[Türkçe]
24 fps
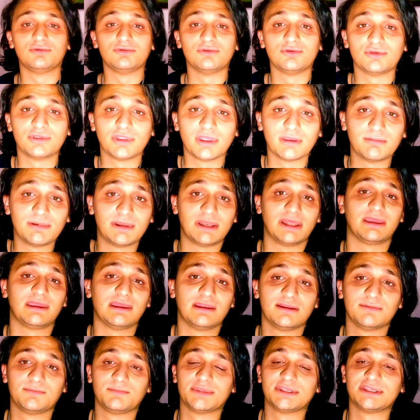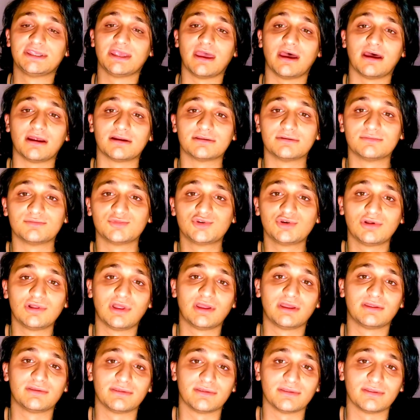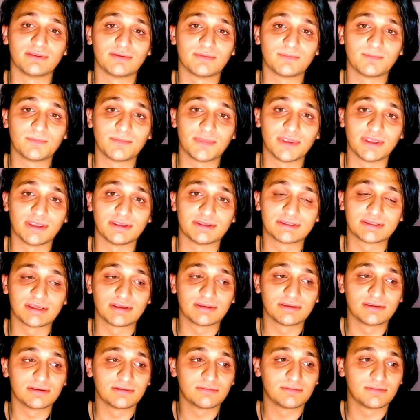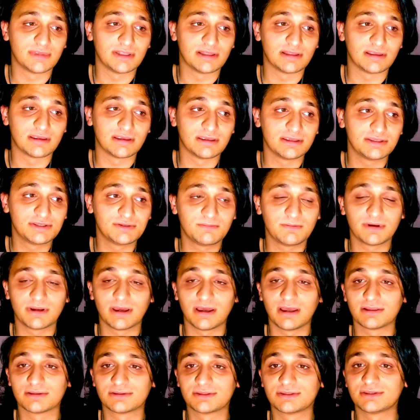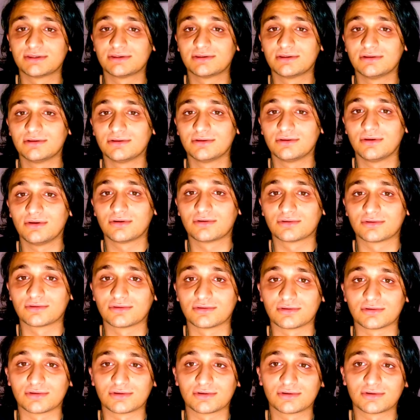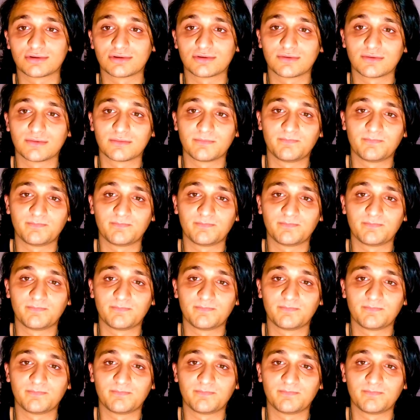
günlüğüne bile gelip bize yardımcı olan bir insanın bile hiçbir rahatsızlığı yoktur.